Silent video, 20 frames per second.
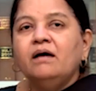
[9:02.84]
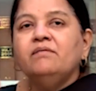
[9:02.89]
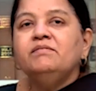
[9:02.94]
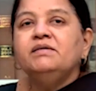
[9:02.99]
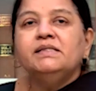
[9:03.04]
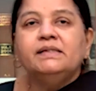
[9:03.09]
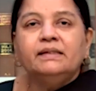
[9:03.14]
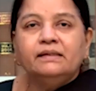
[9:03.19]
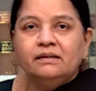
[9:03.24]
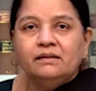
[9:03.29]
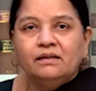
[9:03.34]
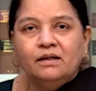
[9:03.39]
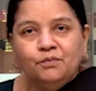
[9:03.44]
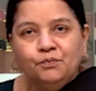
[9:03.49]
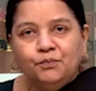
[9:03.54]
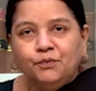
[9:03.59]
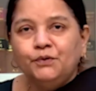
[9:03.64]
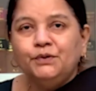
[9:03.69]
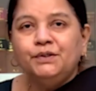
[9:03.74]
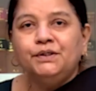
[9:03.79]
காவி சட்டை
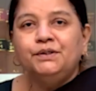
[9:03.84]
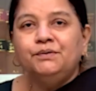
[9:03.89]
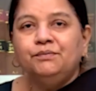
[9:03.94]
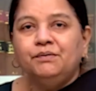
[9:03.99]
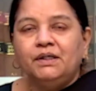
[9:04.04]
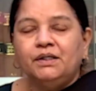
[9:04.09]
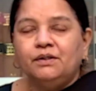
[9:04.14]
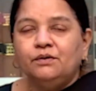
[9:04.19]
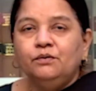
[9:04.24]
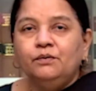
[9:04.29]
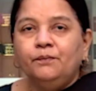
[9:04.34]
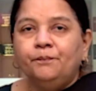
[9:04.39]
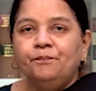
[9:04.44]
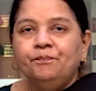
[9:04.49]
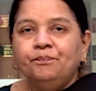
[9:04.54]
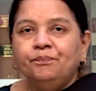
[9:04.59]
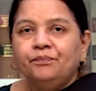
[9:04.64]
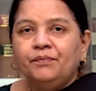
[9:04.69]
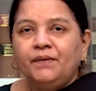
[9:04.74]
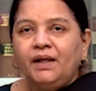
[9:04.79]
தான் போட்டுக்கிட்டு வரணும்
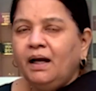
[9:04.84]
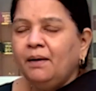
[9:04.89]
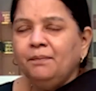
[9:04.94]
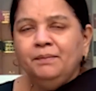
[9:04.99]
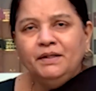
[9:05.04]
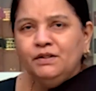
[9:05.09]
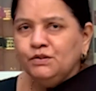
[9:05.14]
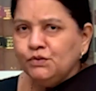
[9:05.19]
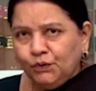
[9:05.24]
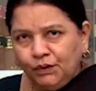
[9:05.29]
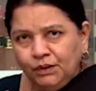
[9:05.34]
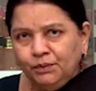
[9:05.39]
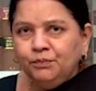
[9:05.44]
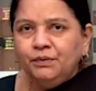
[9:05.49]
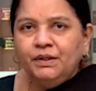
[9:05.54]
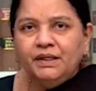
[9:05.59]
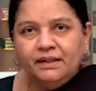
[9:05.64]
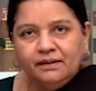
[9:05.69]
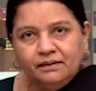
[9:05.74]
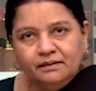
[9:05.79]
அப்படின்னு சொல்ல
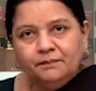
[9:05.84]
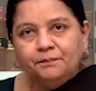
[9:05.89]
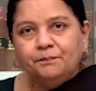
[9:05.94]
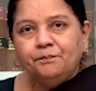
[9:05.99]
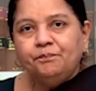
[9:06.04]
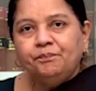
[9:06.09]
முடியாது